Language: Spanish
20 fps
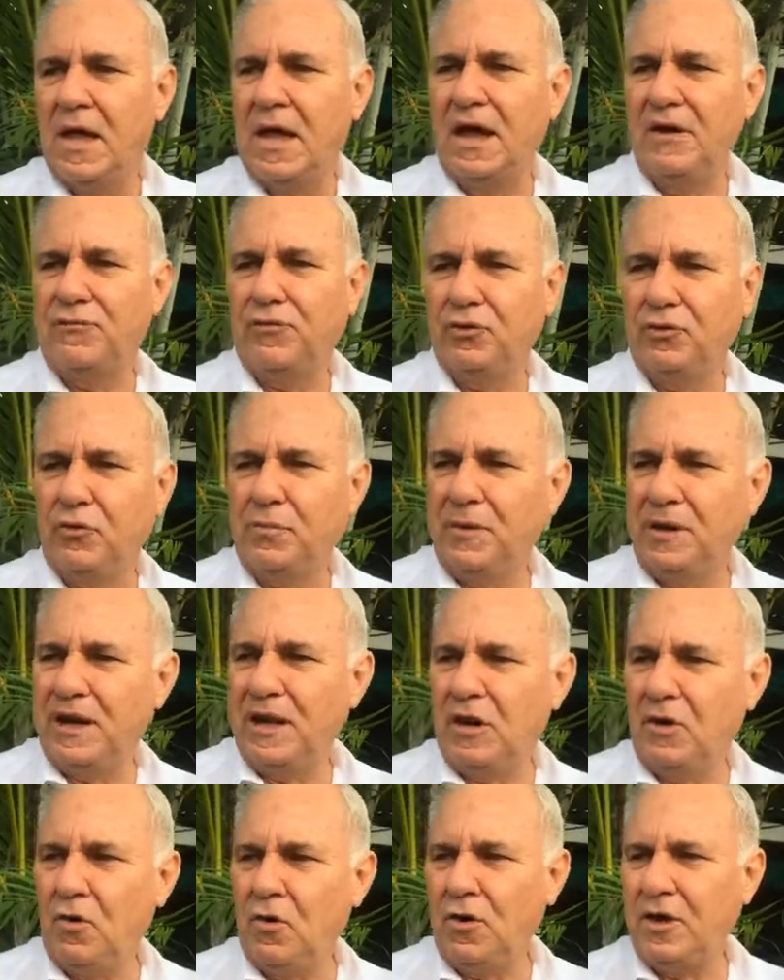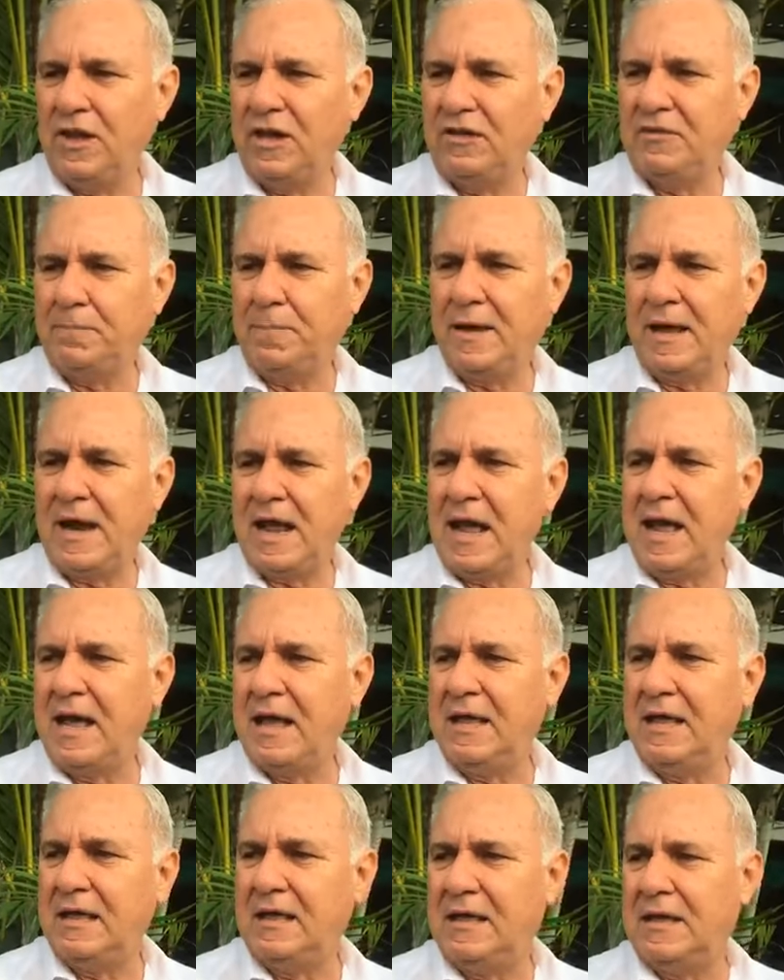El fondo minero es
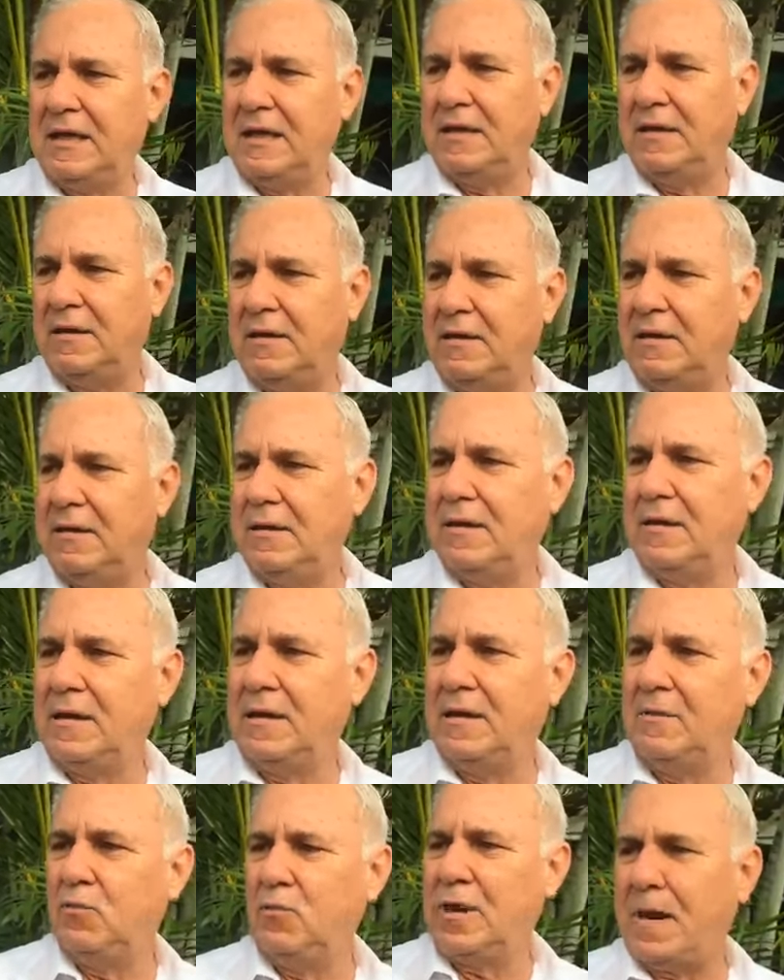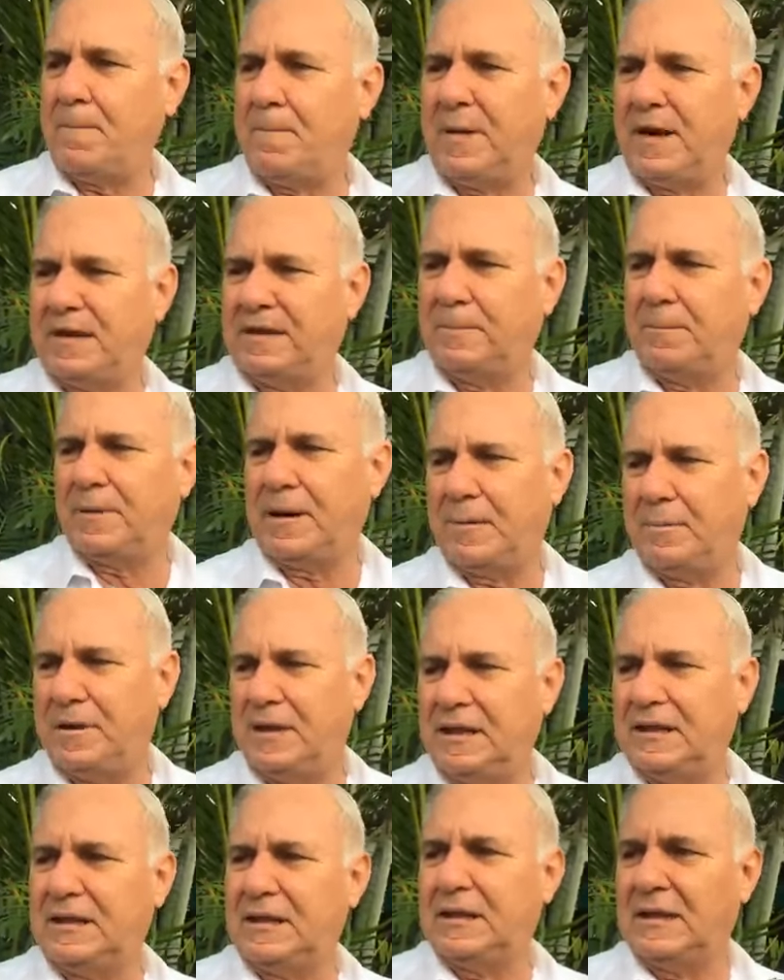para eh, eh, una parte para
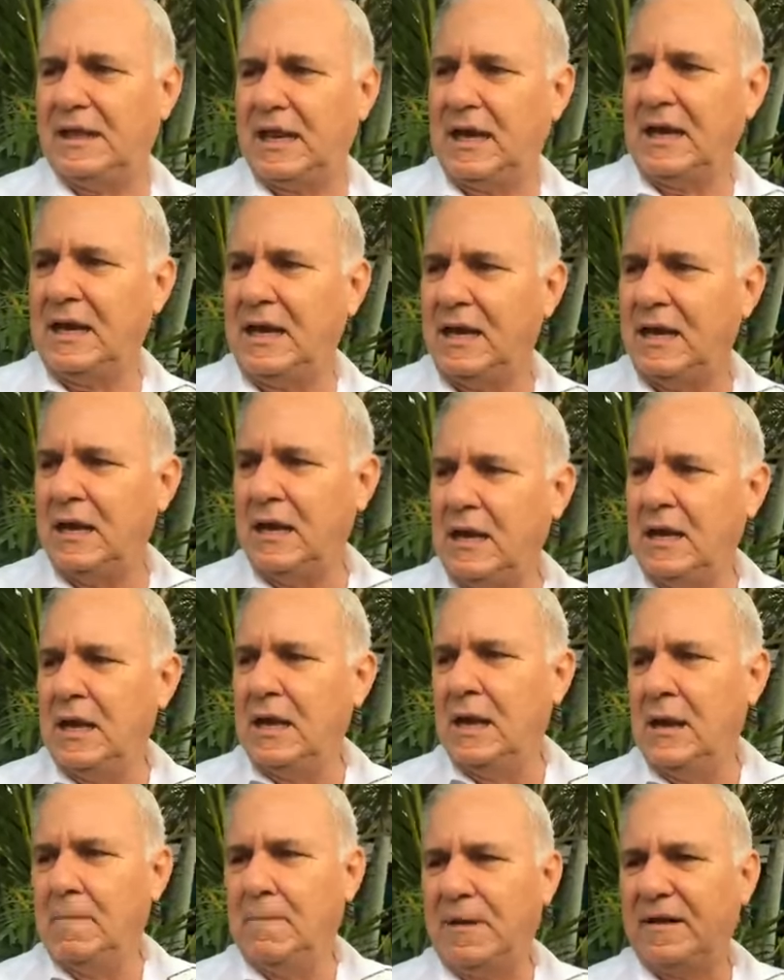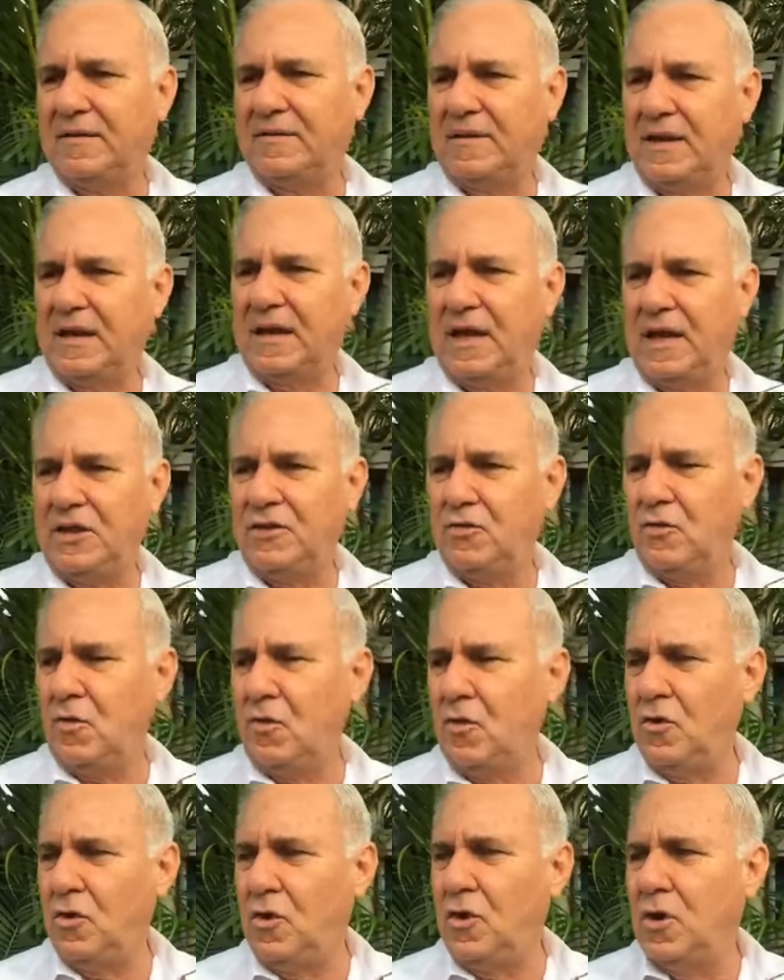Minatitlán, Manzanillo,